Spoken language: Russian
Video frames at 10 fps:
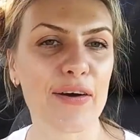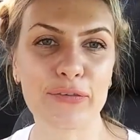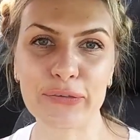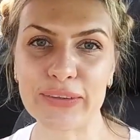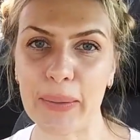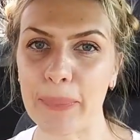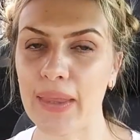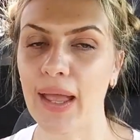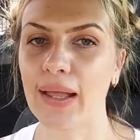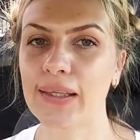Вот.
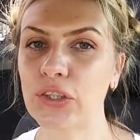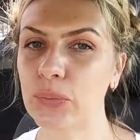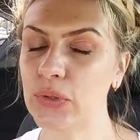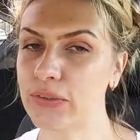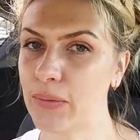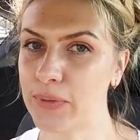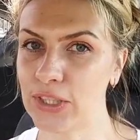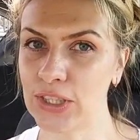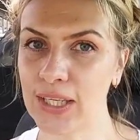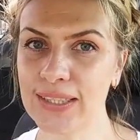Так что буду с вами
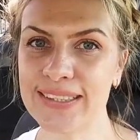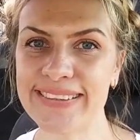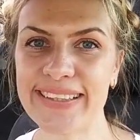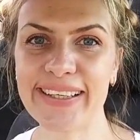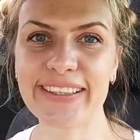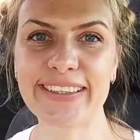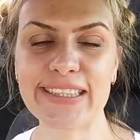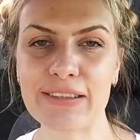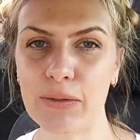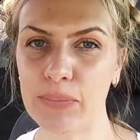прощаться.
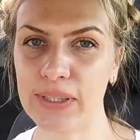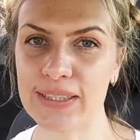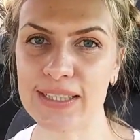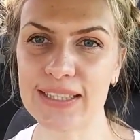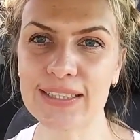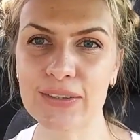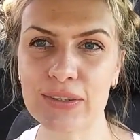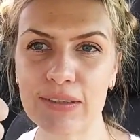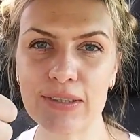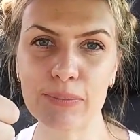Если вам было интересно, то
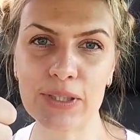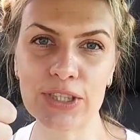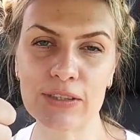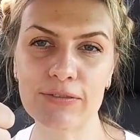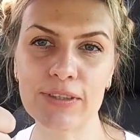ставьте пальчики